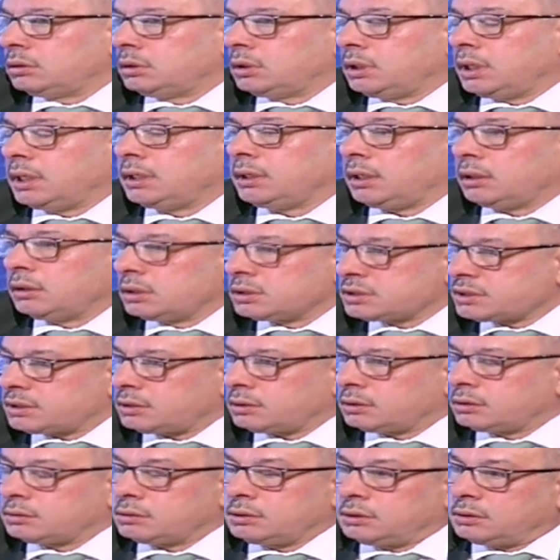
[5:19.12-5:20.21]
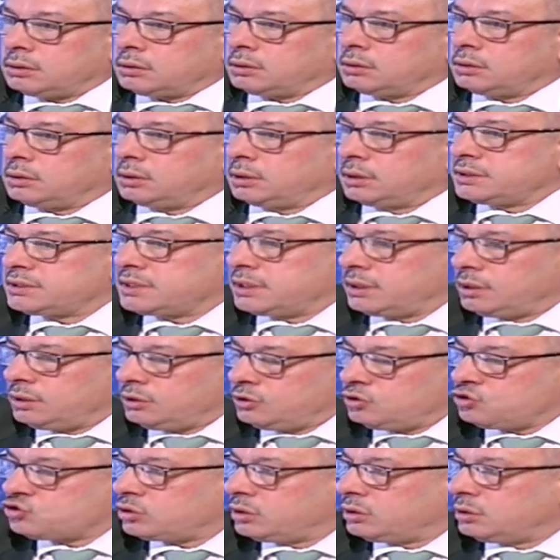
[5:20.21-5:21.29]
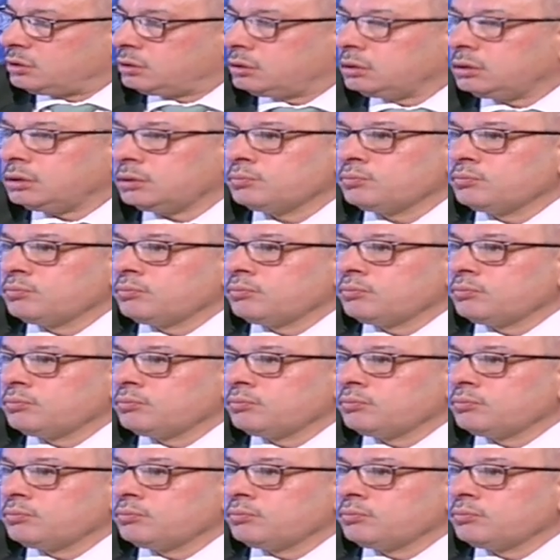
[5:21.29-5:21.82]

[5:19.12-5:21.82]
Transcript: هي عناصر كثير غذائيه جيده